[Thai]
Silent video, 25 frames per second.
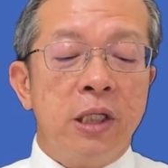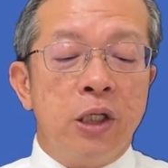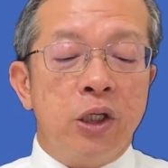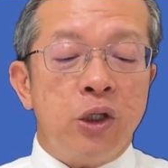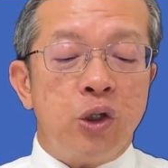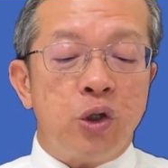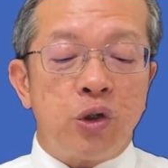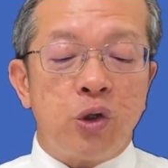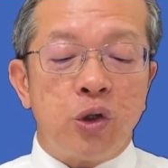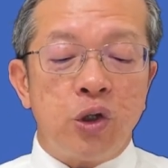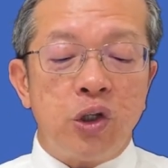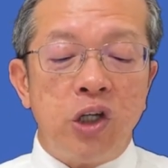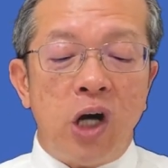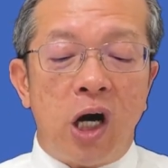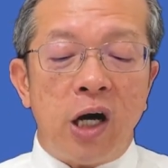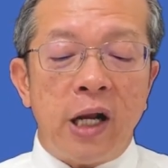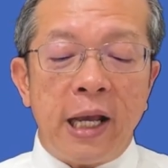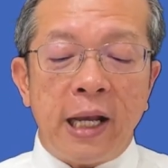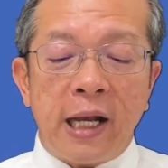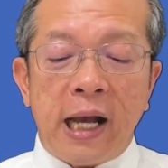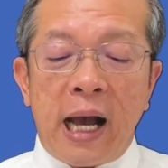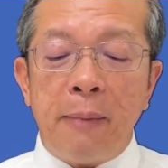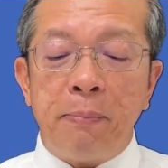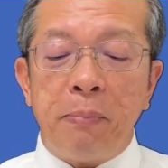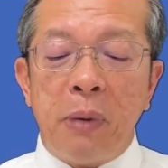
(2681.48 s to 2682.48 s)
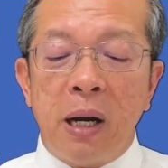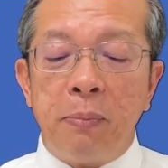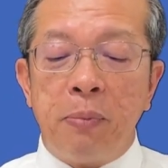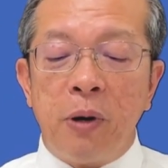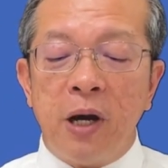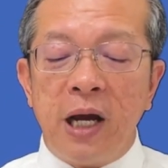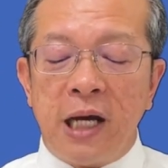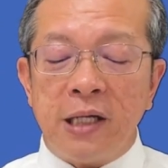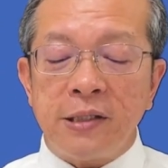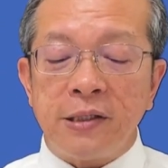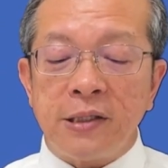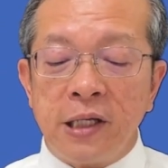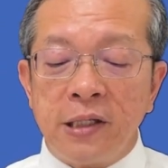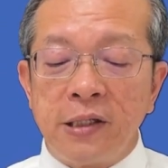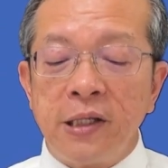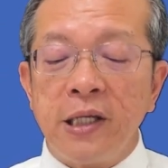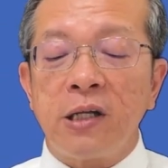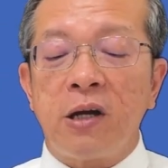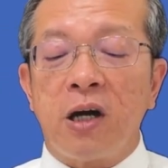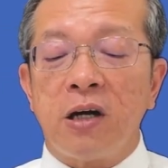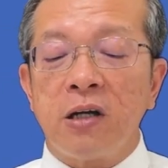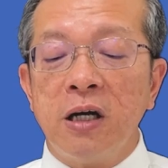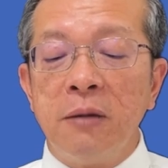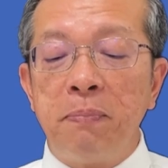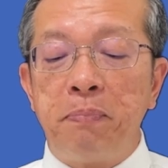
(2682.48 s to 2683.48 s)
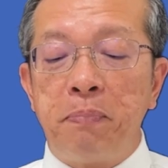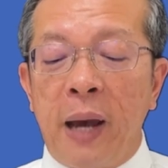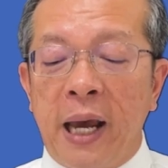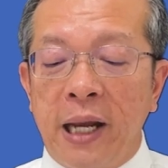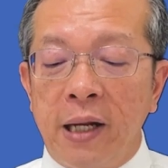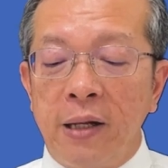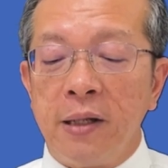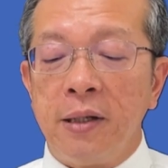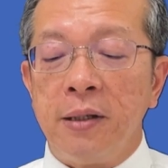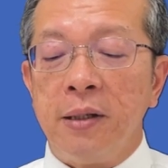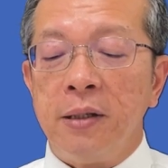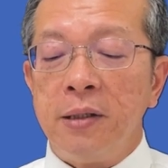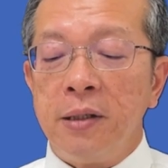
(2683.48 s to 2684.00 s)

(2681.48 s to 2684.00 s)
จุดสุดยอดในการเปิดเผยอัศซรย์ก็คือเพชร